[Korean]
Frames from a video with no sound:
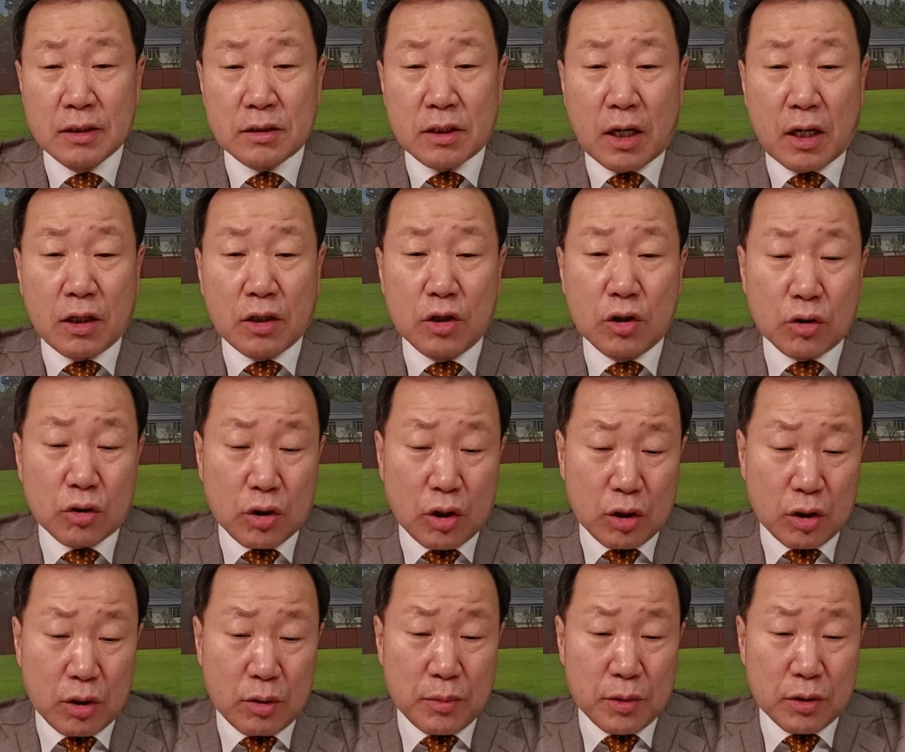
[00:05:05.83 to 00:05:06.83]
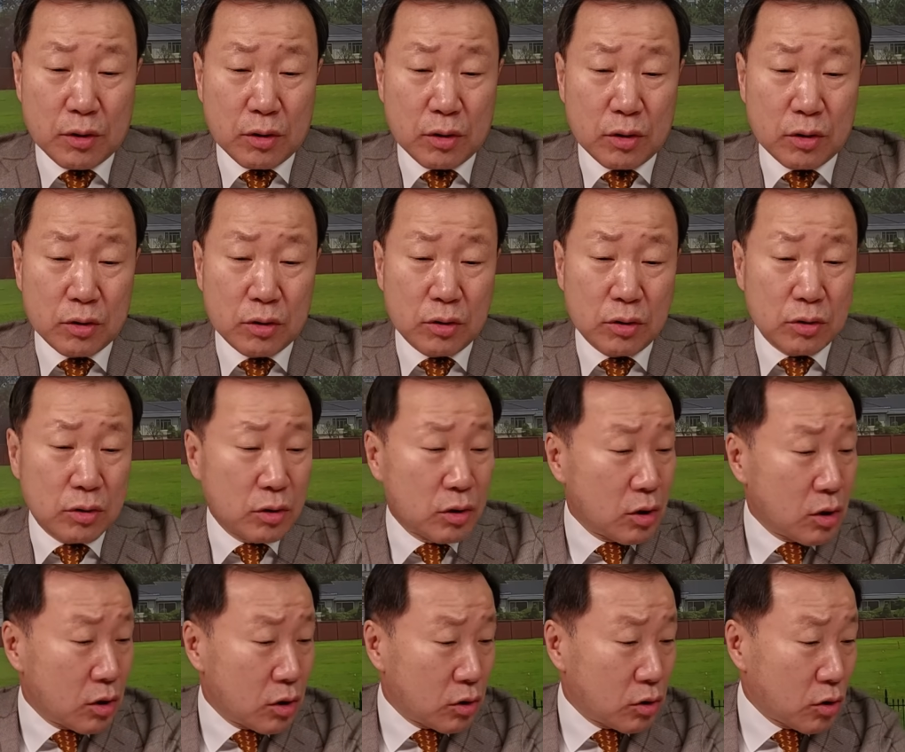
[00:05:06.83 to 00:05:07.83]
자 이렇게 되면
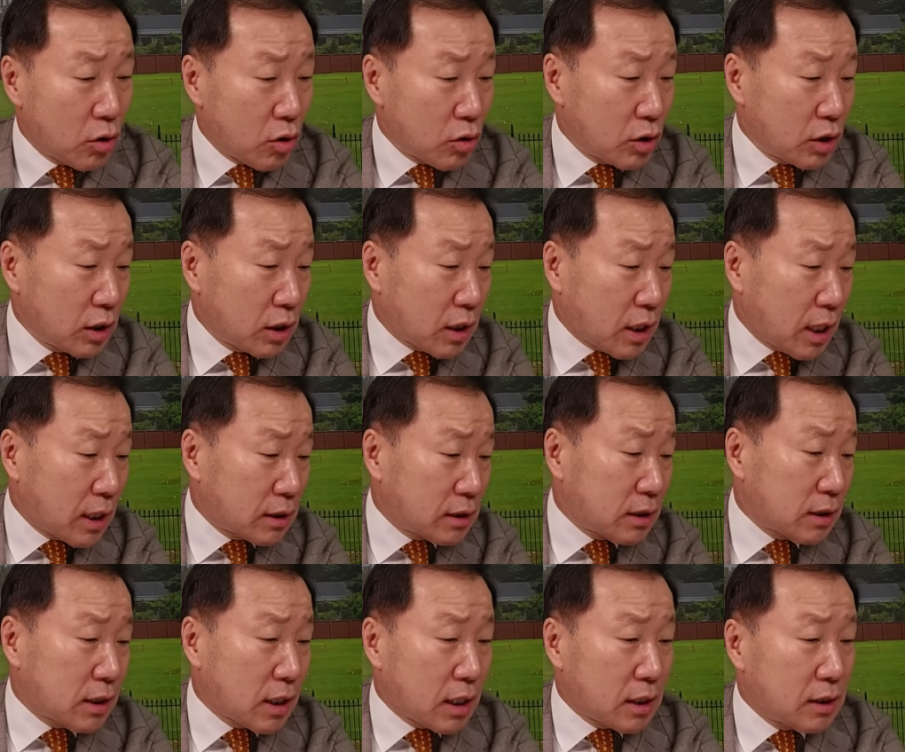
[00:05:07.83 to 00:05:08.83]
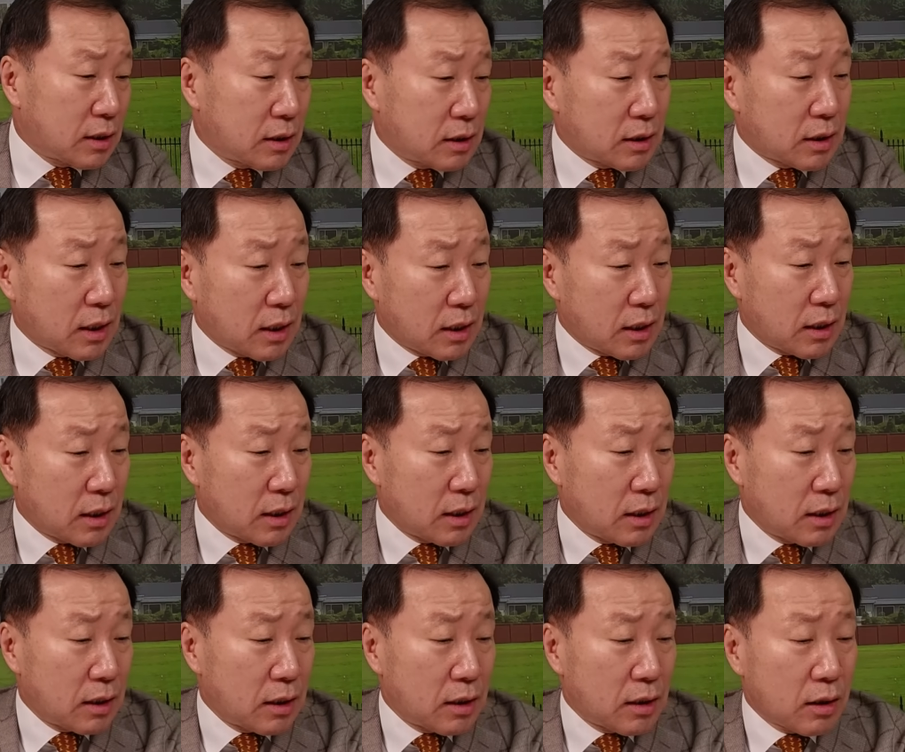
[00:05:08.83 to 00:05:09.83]
여기까지가 이제
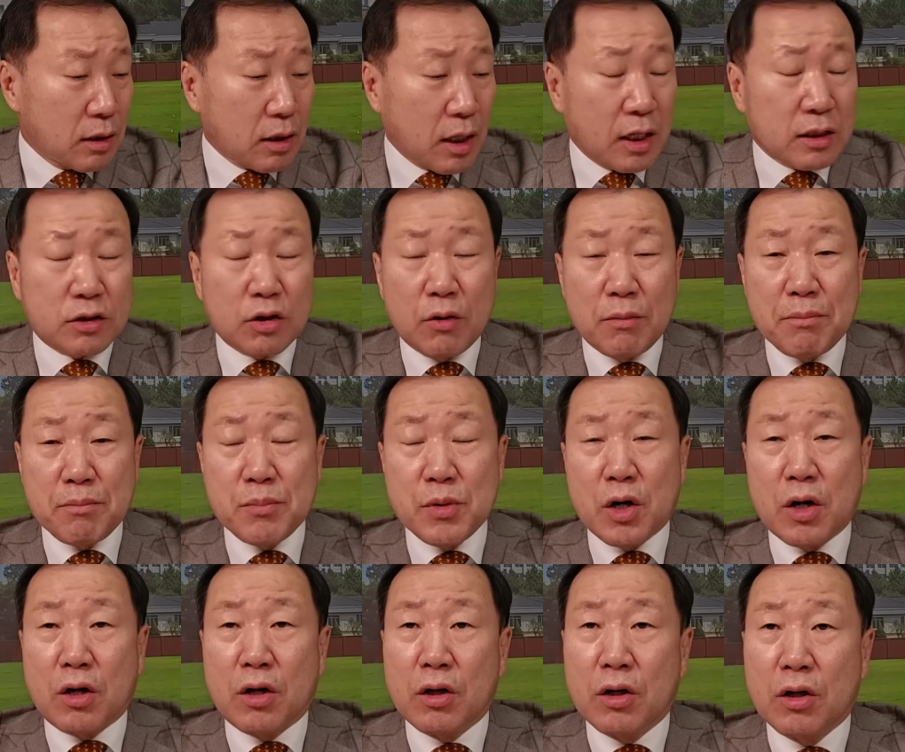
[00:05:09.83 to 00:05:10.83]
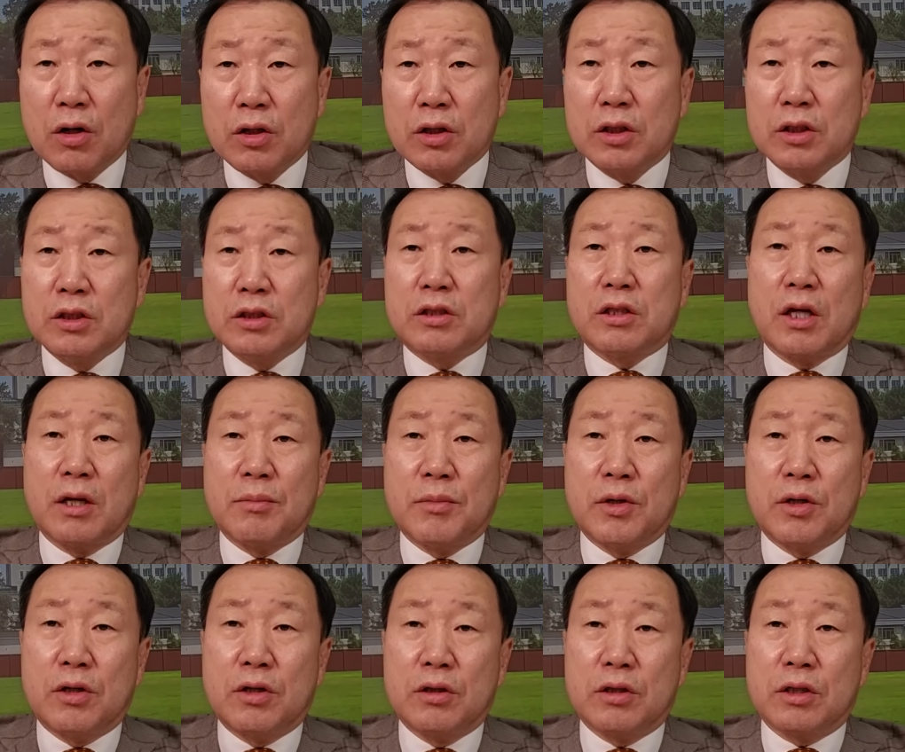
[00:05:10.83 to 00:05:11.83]
다섯 명
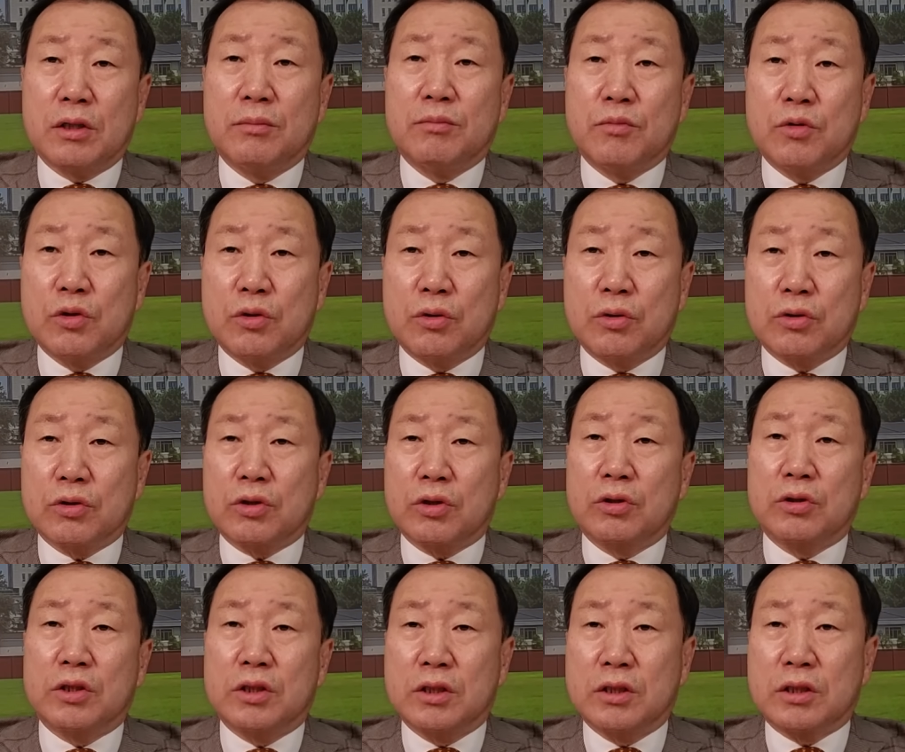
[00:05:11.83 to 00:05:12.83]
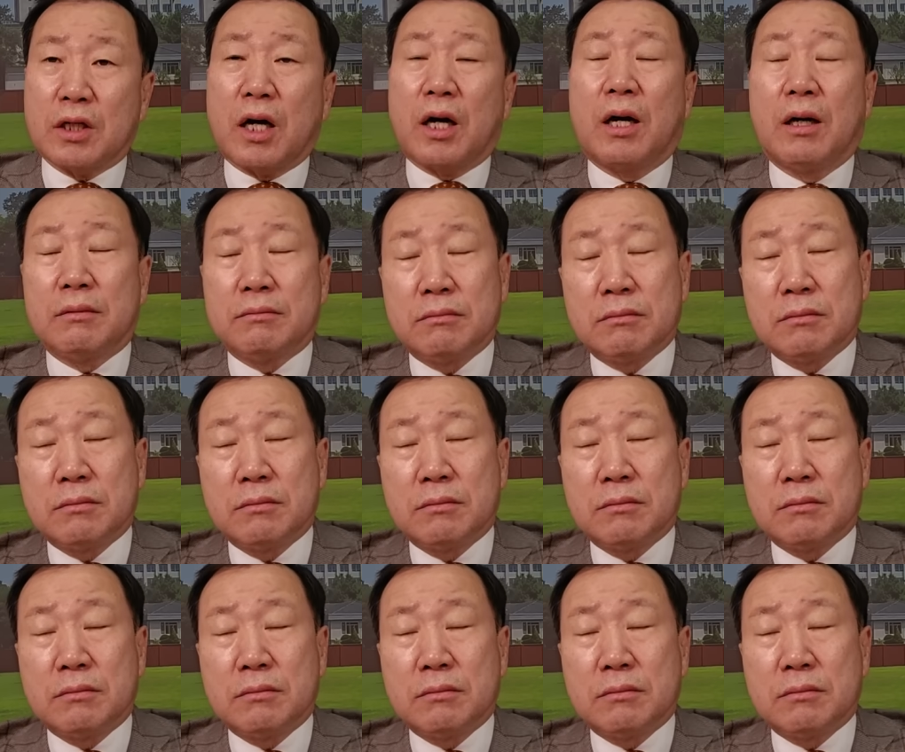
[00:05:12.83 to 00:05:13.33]
이재명, 김용, 정진상